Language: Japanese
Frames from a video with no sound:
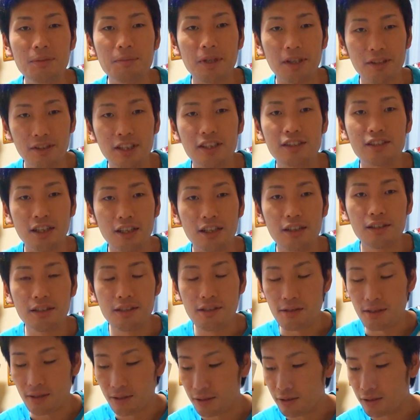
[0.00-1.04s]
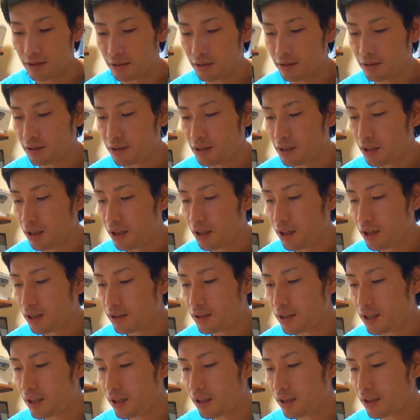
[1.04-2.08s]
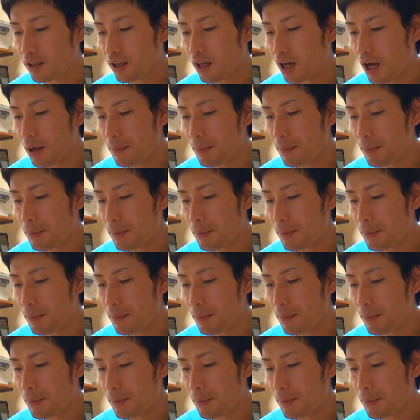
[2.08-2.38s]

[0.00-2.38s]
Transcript: てみたくないですかうんで